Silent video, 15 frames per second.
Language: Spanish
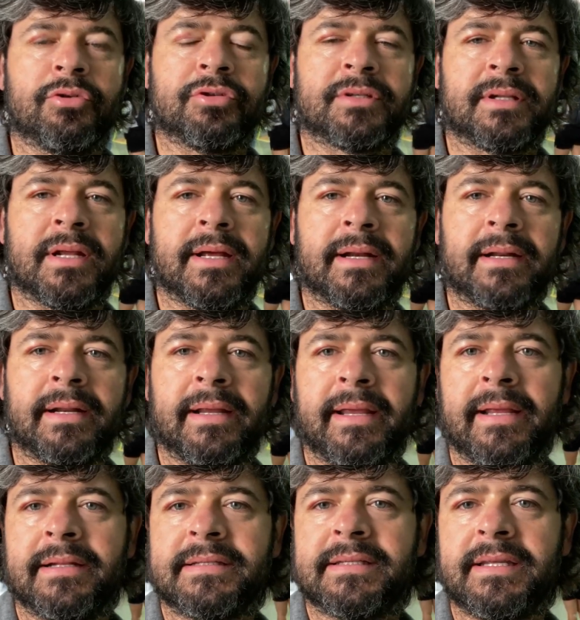mostrar
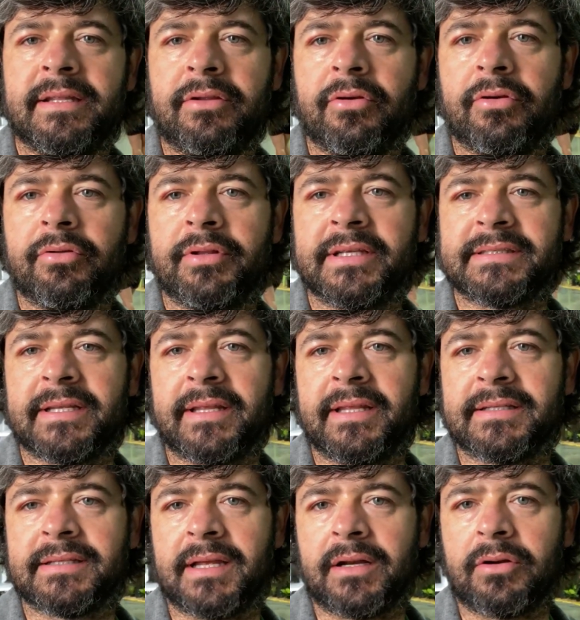el sitio donde se
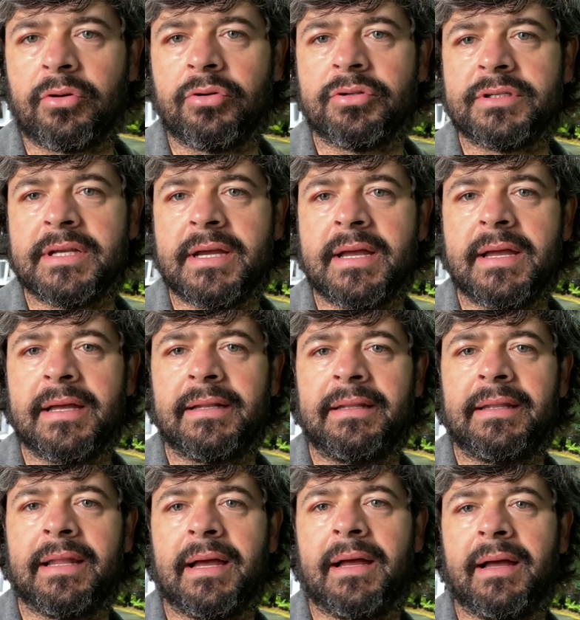desarrolla
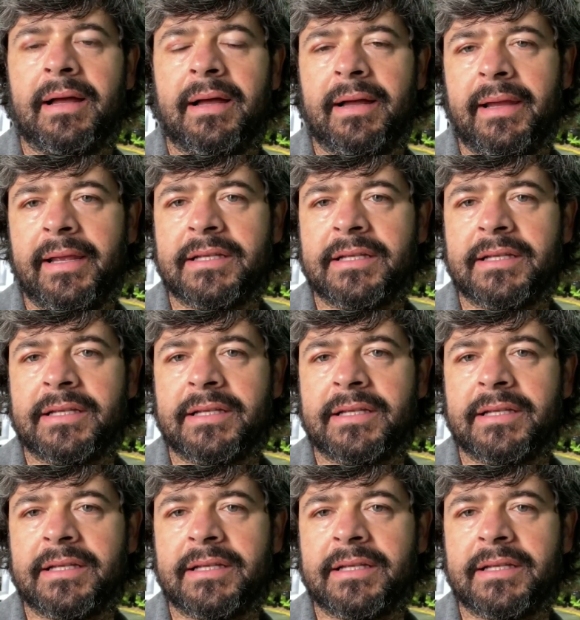la